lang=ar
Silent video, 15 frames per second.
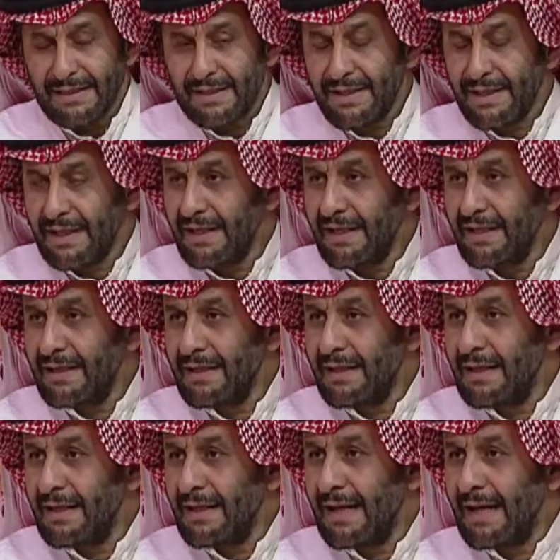تزين
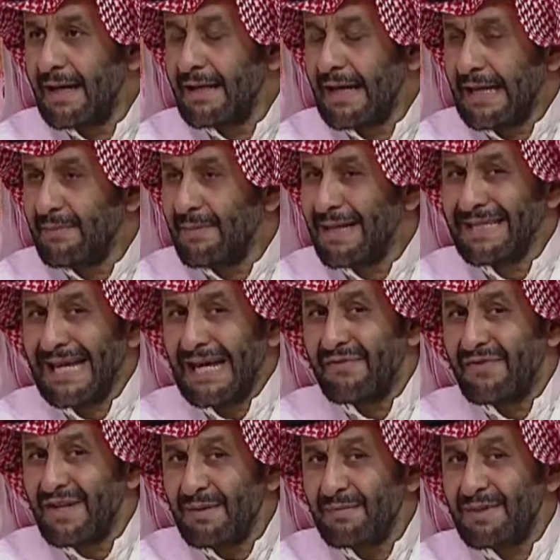الا يعني ما
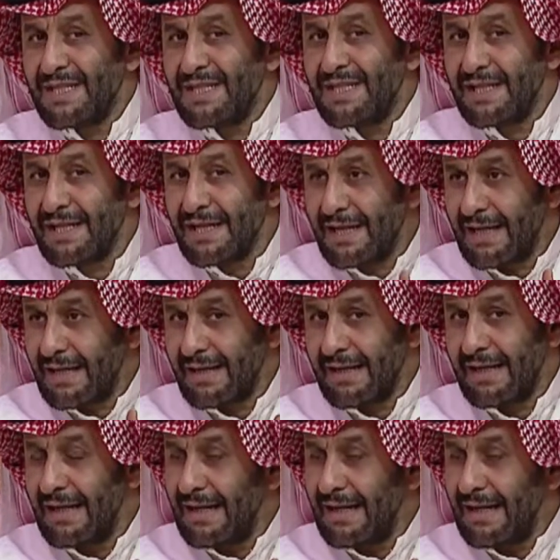تعرف قيمة السكر